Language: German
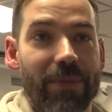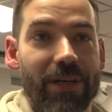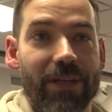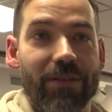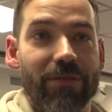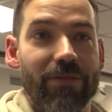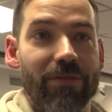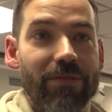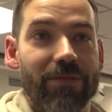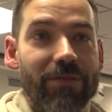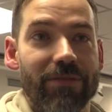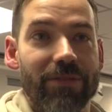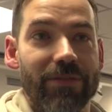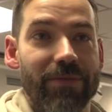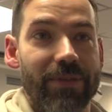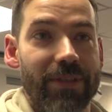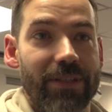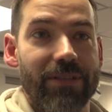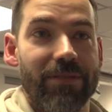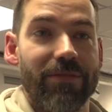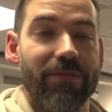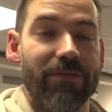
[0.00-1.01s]
machen könnte
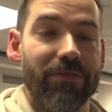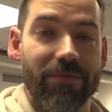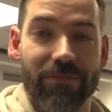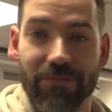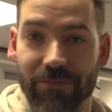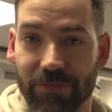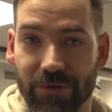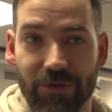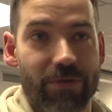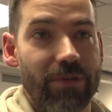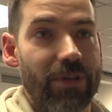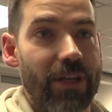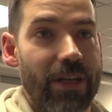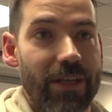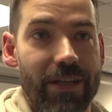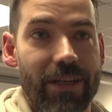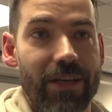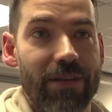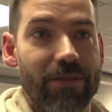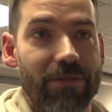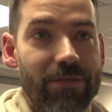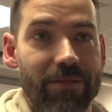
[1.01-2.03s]
zwecks schöner
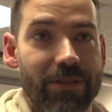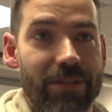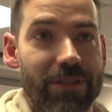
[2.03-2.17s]
Ernährung.